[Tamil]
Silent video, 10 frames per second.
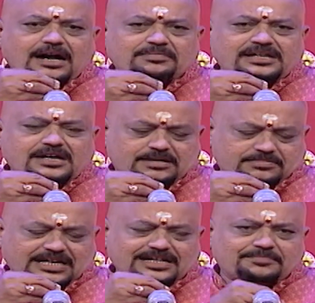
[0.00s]
அப்படியே
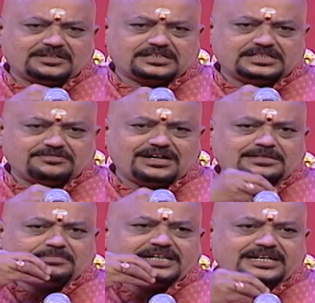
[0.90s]
தங்கப்பதக்கம்
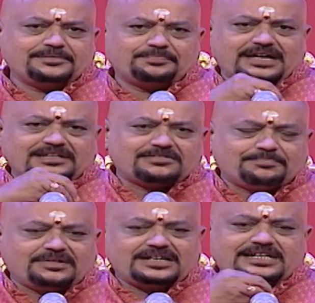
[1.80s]
சிவாஜி மாதிரி எடுப்பார் வைப்பார்